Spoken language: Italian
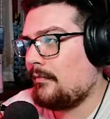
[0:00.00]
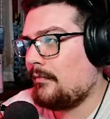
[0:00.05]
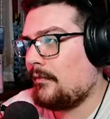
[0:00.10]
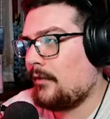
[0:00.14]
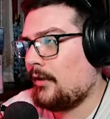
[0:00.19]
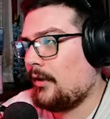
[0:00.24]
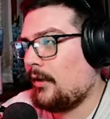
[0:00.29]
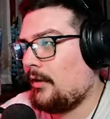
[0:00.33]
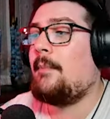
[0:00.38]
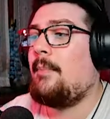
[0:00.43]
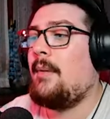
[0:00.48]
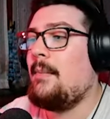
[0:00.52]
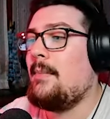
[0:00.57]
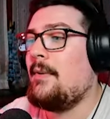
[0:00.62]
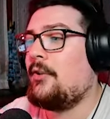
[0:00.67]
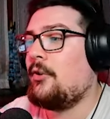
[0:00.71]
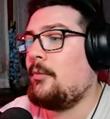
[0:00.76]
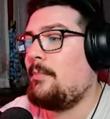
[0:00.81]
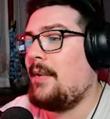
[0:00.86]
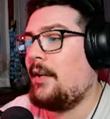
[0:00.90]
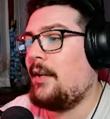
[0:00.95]
Ah.
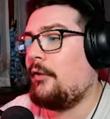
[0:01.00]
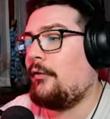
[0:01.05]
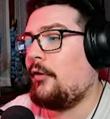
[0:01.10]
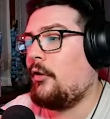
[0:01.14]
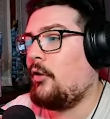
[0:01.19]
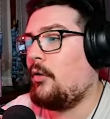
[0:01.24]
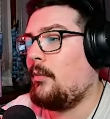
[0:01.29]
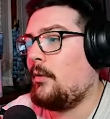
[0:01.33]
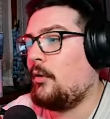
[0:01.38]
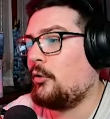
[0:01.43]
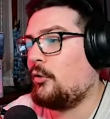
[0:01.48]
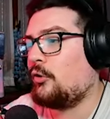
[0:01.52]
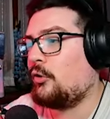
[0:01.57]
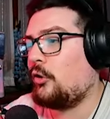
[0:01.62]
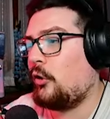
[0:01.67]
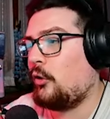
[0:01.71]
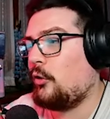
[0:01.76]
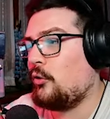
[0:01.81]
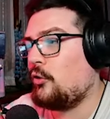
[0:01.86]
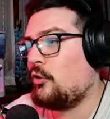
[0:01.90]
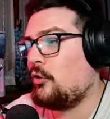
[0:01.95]
Prima soppiato fuoco come uno
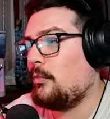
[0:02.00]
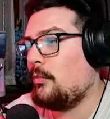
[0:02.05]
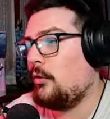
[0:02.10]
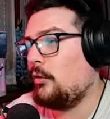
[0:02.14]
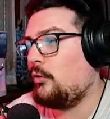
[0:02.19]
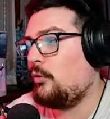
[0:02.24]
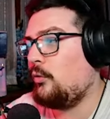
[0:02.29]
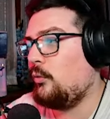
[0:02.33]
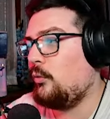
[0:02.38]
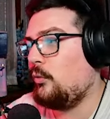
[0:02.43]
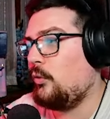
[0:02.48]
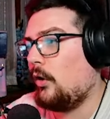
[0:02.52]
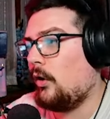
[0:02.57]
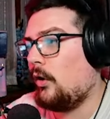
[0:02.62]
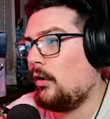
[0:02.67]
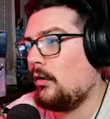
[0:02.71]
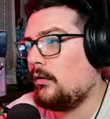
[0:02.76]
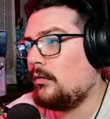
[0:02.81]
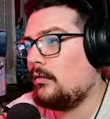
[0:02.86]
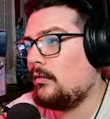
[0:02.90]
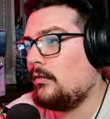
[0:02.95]
stronzo, mo tu
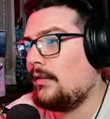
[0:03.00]
no.